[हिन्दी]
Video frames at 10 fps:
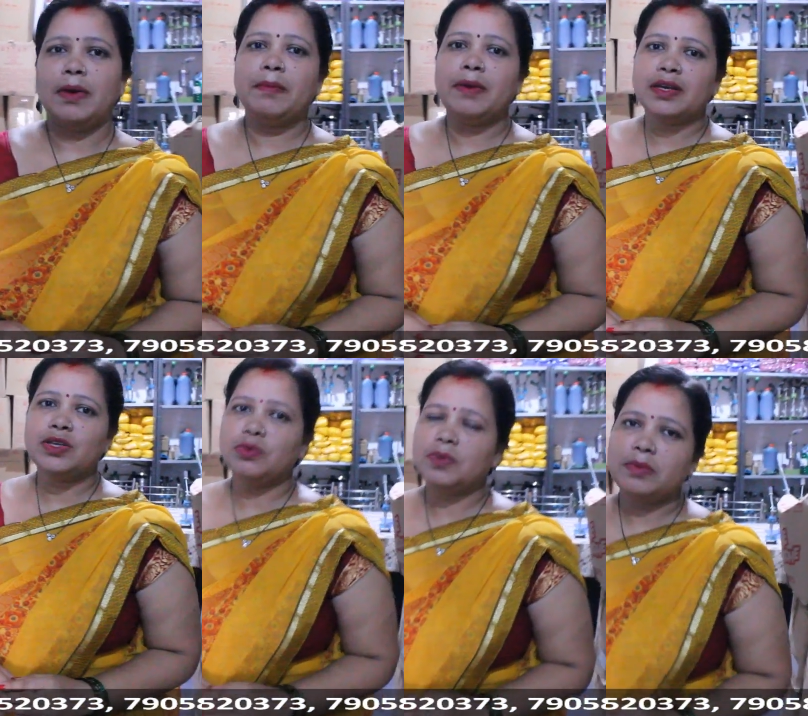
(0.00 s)
बाई बैक की
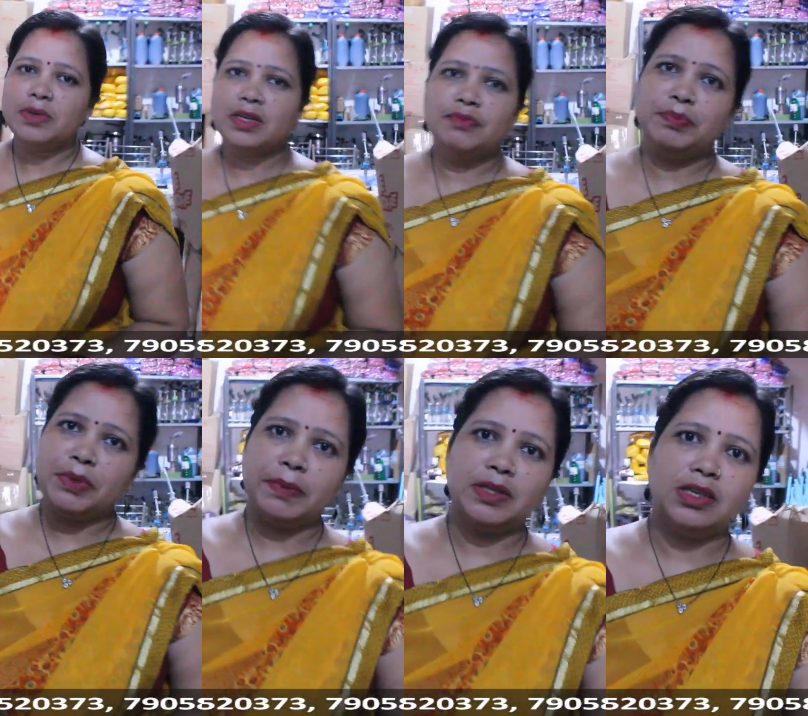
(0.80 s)
सुविधा भी है फिफ्टी
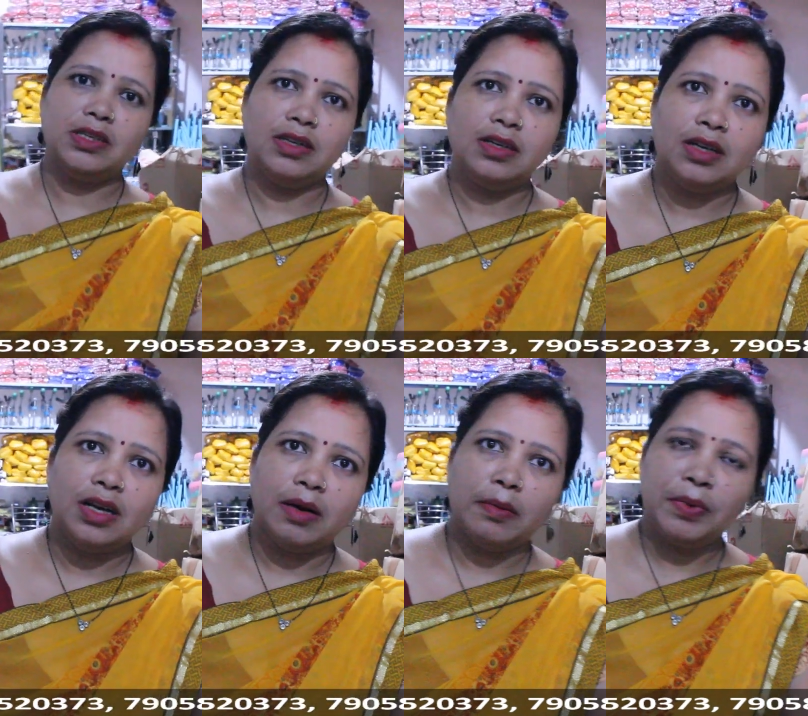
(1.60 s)
परसेंट सर
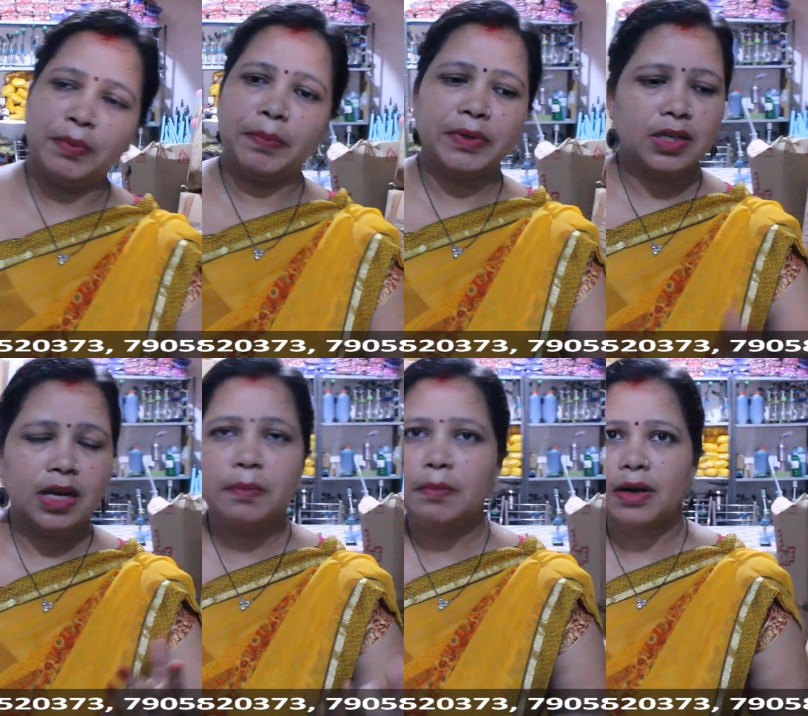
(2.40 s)
जी फिफ्टी परसेंट
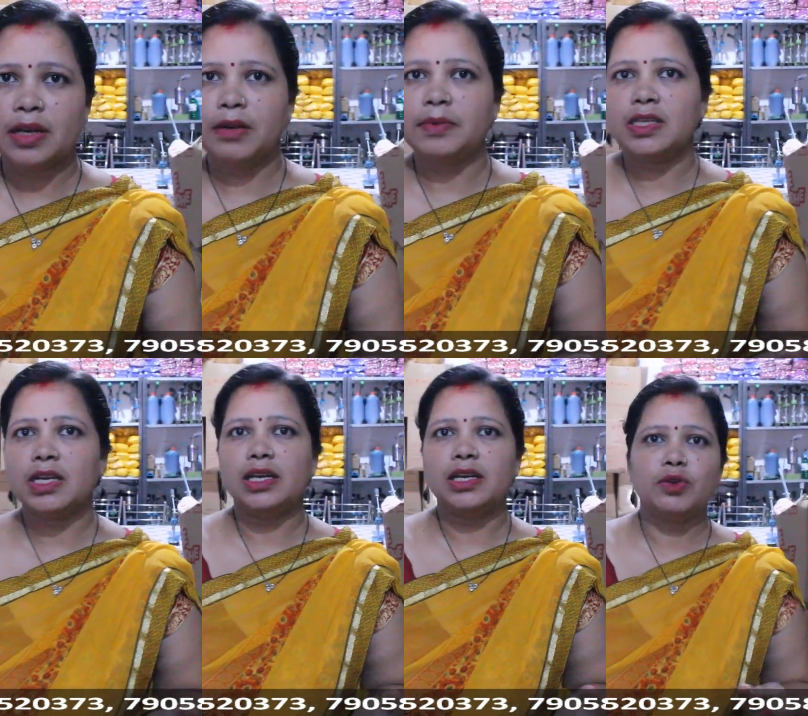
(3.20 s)
आप मार्केट में सेल
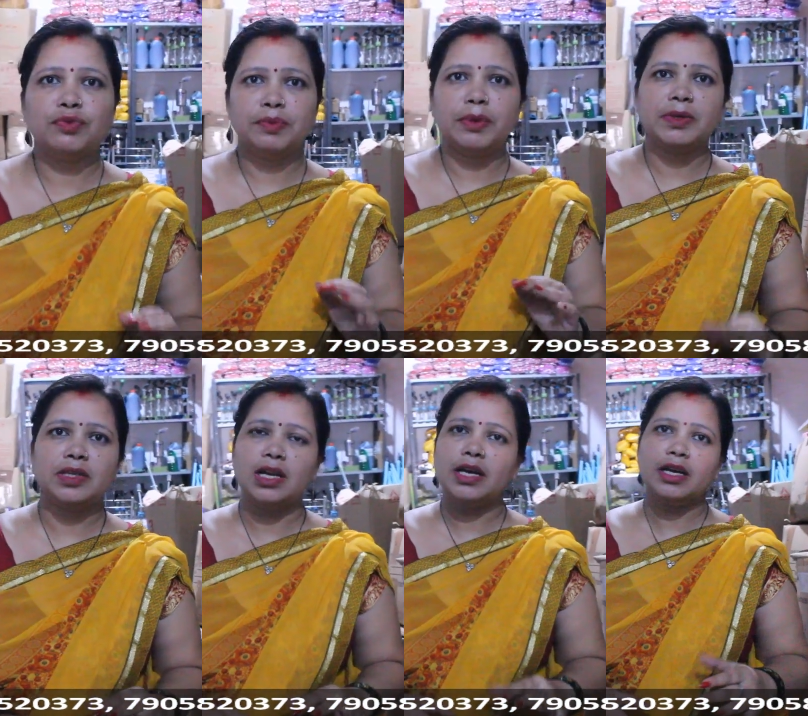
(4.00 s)
कर लिए और फिफ्टी
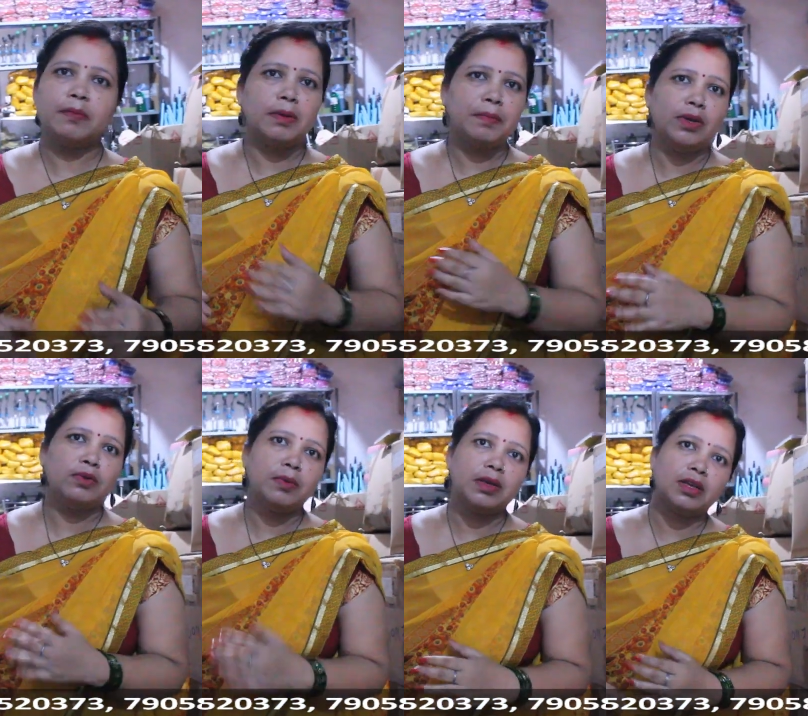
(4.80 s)
परसेंट ला के आप कंपनी को
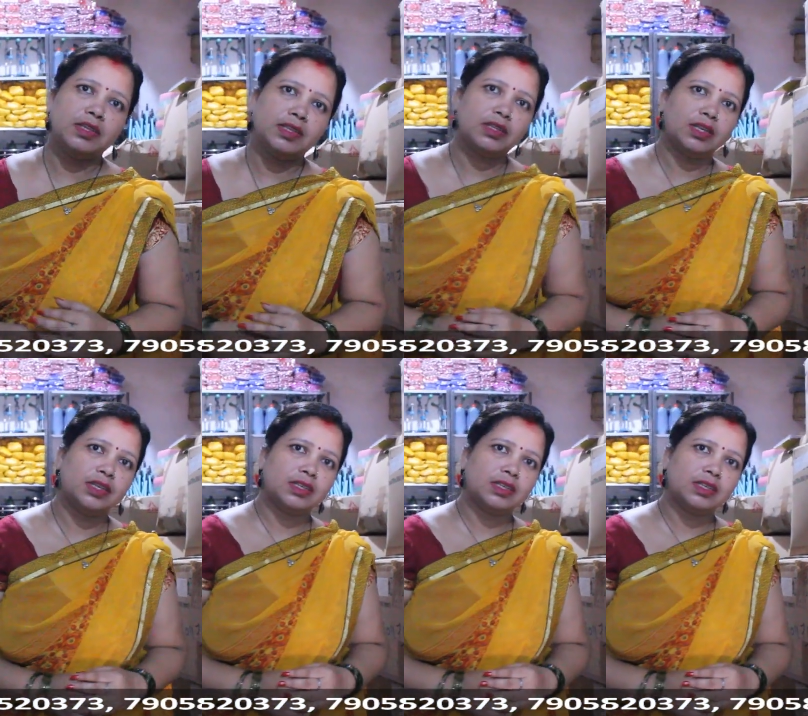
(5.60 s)
भी कर सकते हैं